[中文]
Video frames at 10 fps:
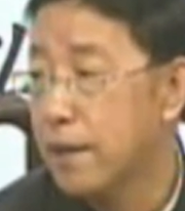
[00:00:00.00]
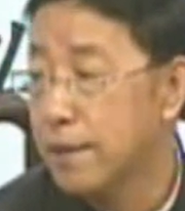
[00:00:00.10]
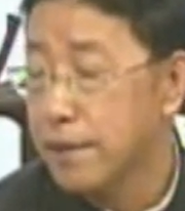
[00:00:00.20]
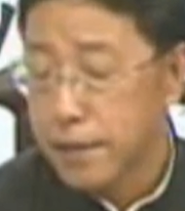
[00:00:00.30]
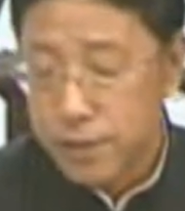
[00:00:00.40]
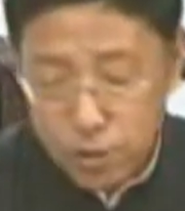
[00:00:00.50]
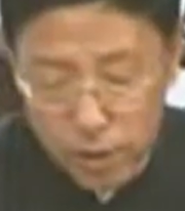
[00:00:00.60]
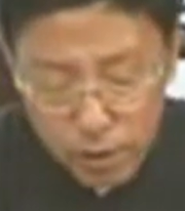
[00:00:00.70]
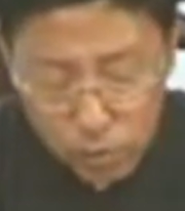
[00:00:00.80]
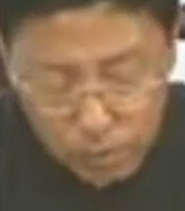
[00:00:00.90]
是干
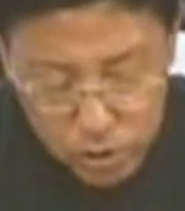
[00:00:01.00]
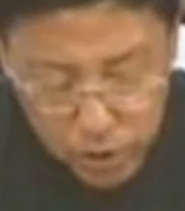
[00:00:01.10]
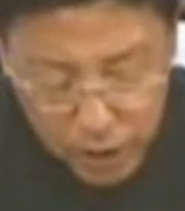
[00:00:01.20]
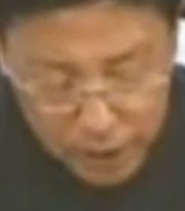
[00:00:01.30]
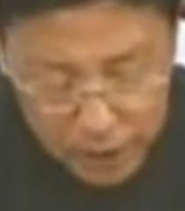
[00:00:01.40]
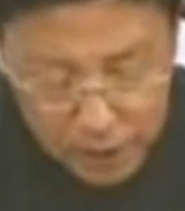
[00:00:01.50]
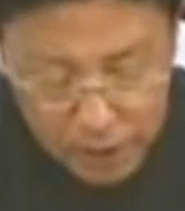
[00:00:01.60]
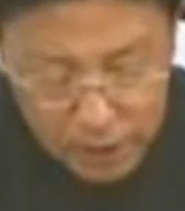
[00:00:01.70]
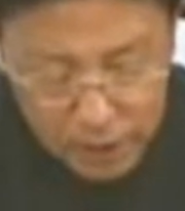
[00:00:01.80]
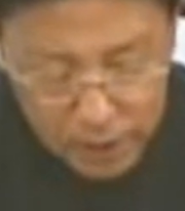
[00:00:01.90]
什么的一个部门，
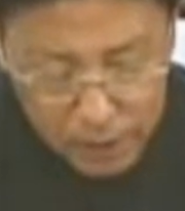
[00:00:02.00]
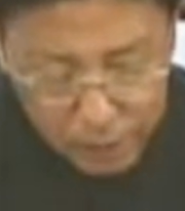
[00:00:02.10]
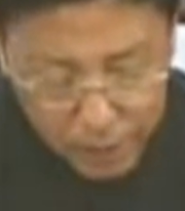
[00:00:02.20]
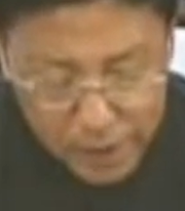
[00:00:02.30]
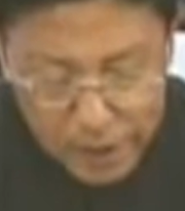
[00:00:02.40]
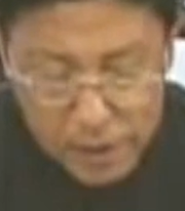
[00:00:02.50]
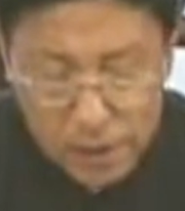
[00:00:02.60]
大家谁也不知道了，